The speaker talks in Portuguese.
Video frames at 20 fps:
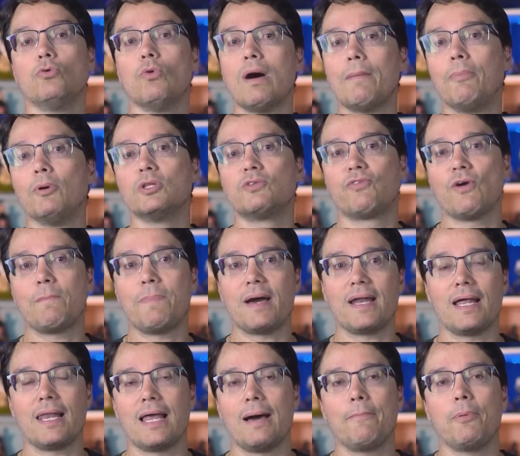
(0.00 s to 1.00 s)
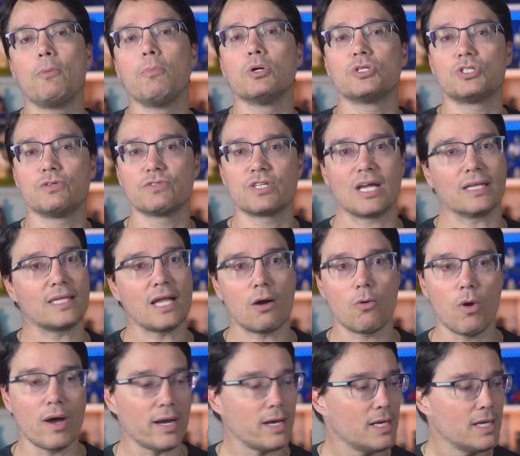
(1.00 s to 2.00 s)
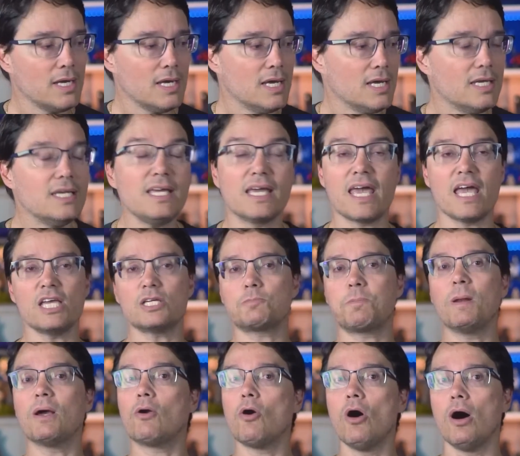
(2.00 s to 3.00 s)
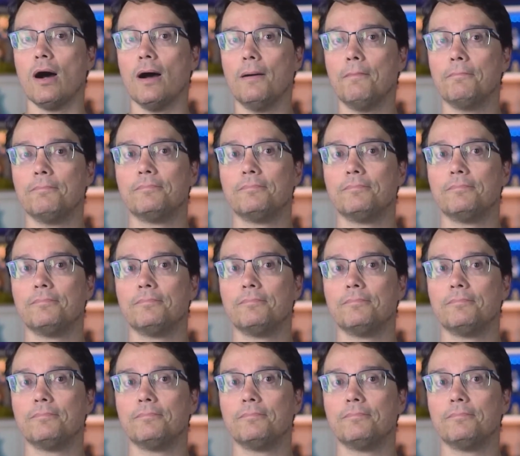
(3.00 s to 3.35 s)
o Abutre foi para lá por motivos que até agora ninguém explicou.